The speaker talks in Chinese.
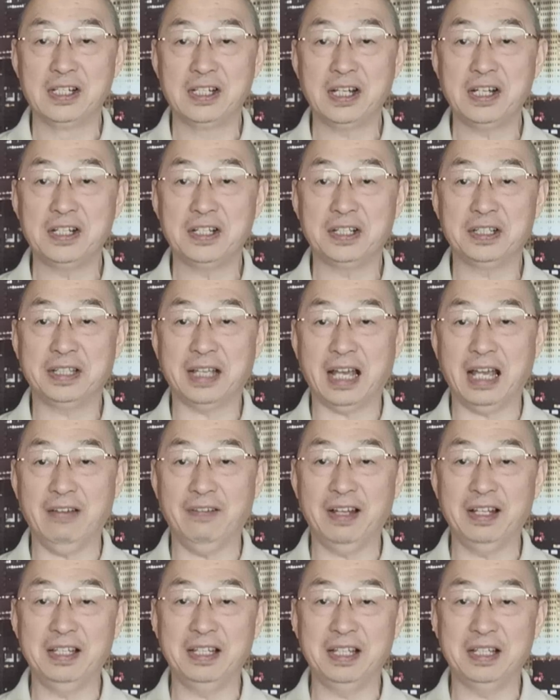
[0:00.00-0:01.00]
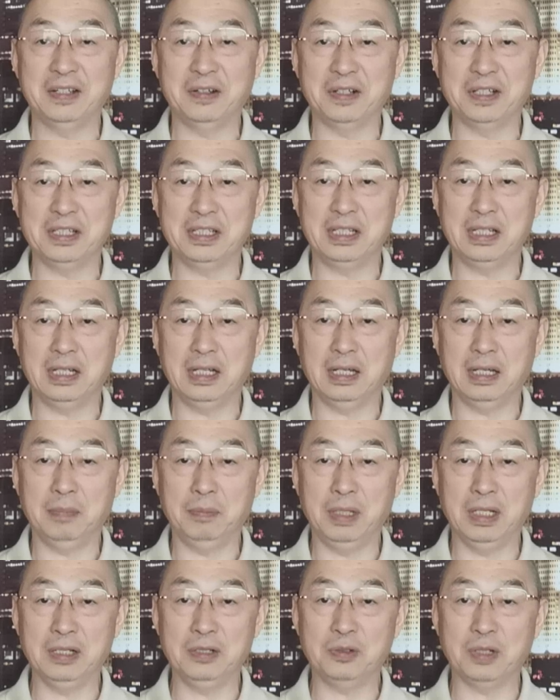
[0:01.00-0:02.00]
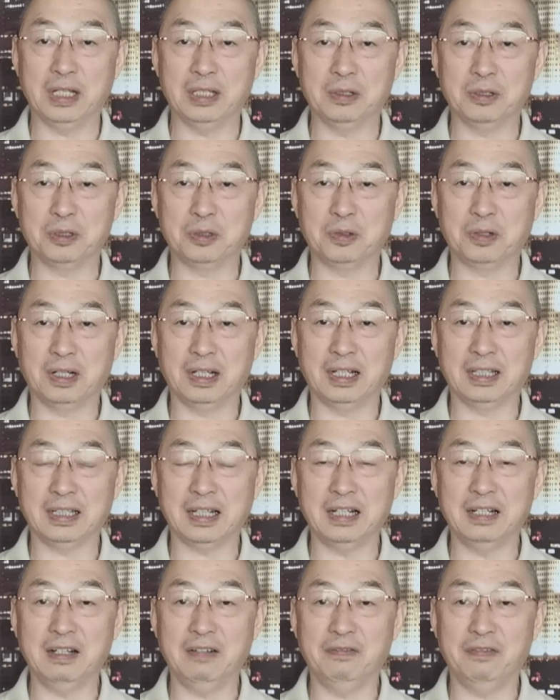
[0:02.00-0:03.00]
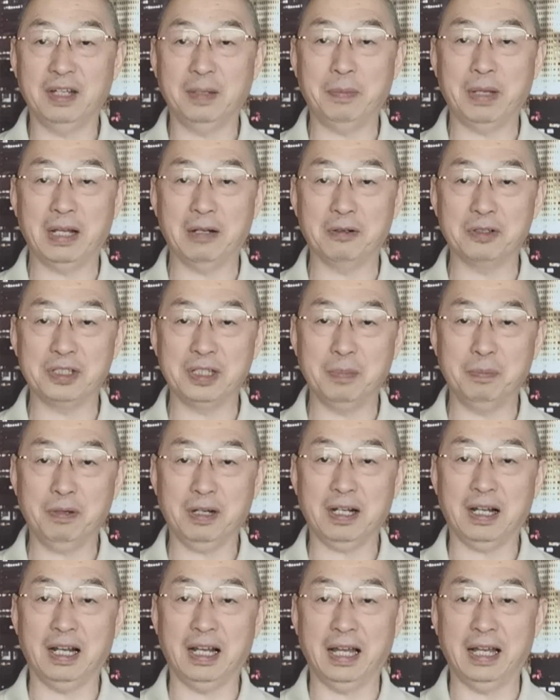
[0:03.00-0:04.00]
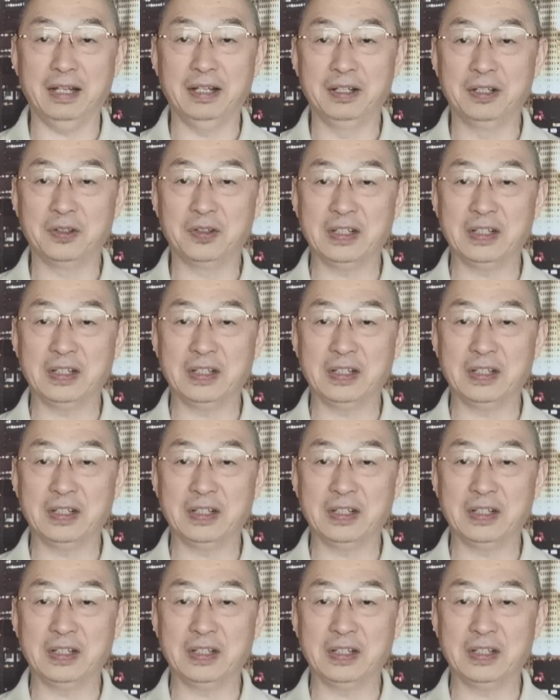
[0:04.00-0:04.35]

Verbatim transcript: 甚至台湾的有一些名嘴都说了，他认为佩洛西不敢来，